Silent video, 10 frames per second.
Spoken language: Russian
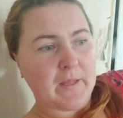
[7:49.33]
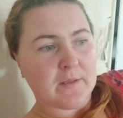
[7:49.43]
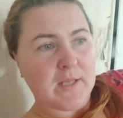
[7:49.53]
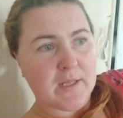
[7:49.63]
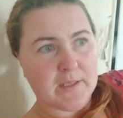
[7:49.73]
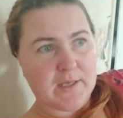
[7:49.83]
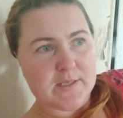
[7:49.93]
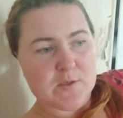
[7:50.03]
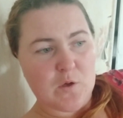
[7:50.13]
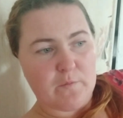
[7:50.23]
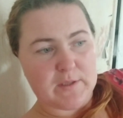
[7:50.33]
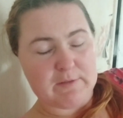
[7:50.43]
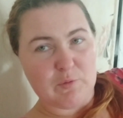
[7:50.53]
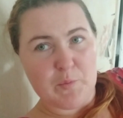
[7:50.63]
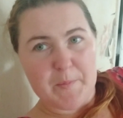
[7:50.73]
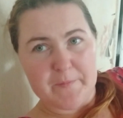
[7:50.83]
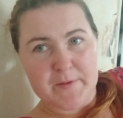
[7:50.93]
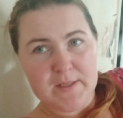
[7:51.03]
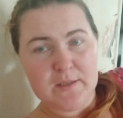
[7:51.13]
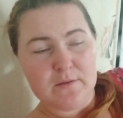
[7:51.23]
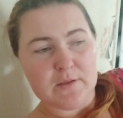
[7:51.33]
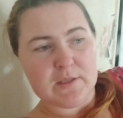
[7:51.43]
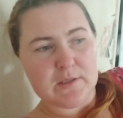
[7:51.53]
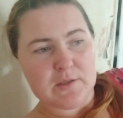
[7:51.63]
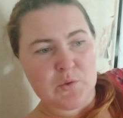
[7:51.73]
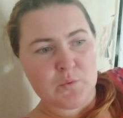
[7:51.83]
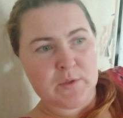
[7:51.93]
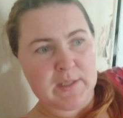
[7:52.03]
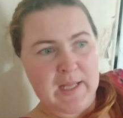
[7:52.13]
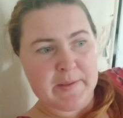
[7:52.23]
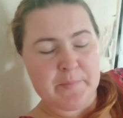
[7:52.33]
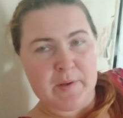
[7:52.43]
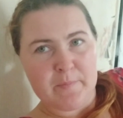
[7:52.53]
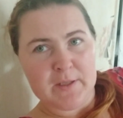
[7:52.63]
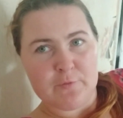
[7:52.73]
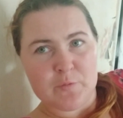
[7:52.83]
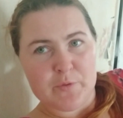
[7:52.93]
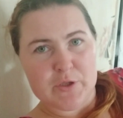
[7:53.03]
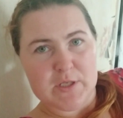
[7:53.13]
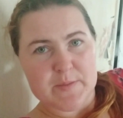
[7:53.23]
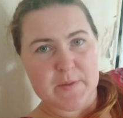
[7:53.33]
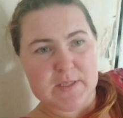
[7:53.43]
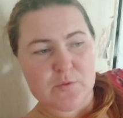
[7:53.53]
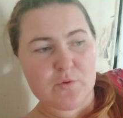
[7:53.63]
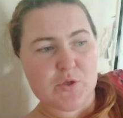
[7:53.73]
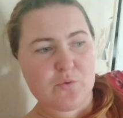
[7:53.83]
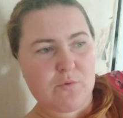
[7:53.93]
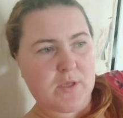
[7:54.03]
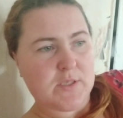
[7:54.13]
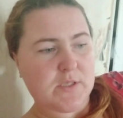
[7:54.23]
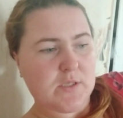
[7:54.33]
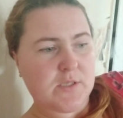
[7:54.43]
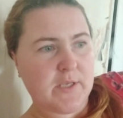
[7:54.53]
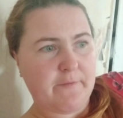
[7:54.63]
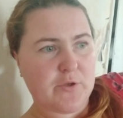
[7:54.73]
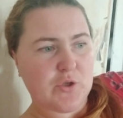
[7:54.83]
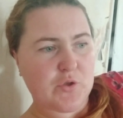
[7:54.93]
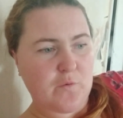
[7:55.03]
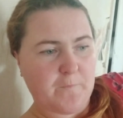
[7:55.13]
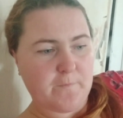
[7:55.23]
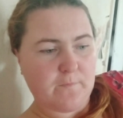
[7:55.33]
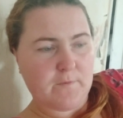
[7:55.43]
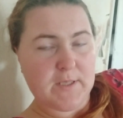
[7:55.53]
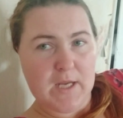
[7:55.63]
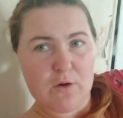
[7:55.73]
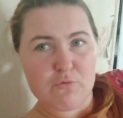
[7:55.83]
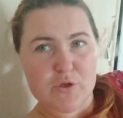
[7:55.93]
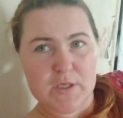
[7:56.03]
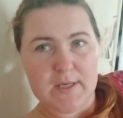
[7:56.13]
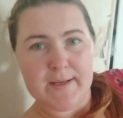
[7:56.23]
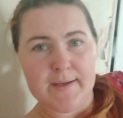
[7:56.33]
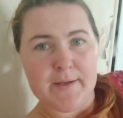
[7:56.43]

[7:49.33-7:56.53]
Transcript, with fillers: Дала я ей снова этого бупрофена. Ну, на данный момент, вот мы сейчас проснулись, у нас 9 часов дня уже.